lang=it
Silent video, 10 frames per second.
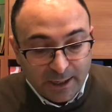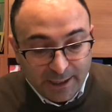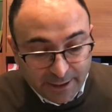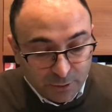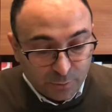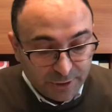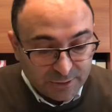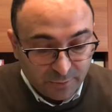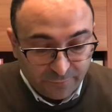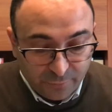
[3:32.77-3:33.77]

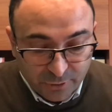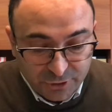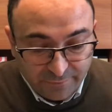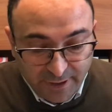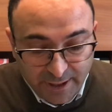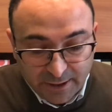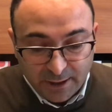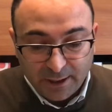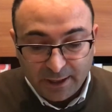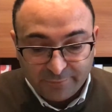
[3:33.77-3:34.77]
l'agriturismo Forge
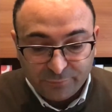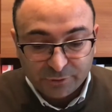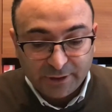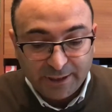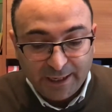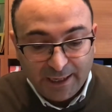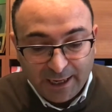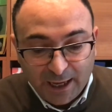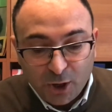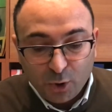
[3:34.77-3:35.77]
Vecchie, la
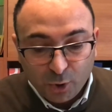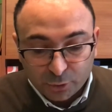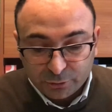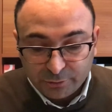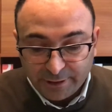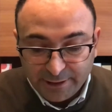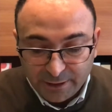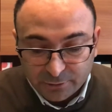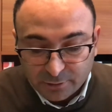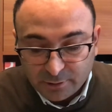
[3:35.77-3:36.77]
Fontanella, 8 al
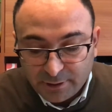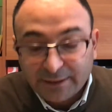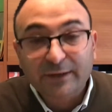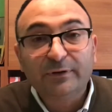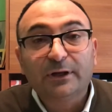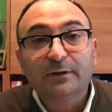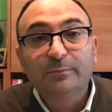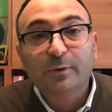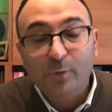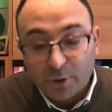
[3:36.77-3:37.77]
litro, la Taverna dei
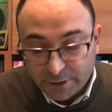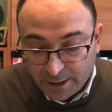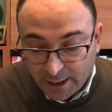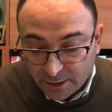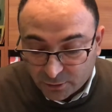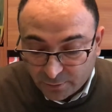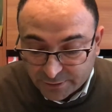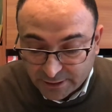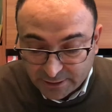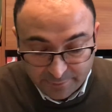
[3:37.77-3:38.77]
Borboni e Ritrovo
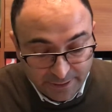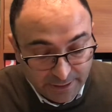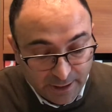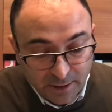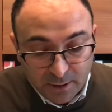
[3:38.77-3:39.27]
Santa Maria.